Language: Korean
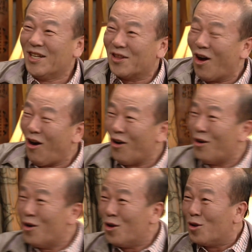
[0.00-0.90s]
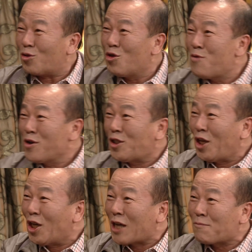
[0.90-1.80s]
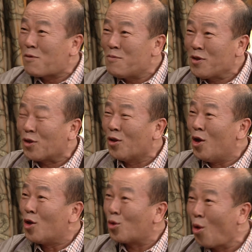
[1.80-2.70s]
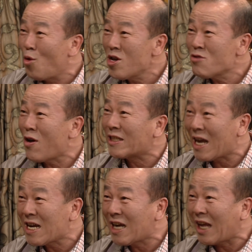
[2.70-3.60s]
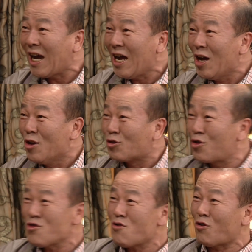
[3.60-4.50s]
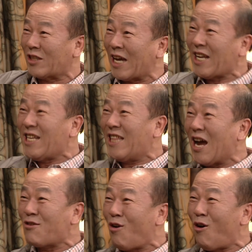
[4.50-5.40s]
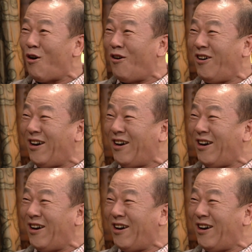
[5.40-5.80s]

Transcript: 너 두 번째 작품은 노인과 상가다. 주인공은 당연히 나고. 아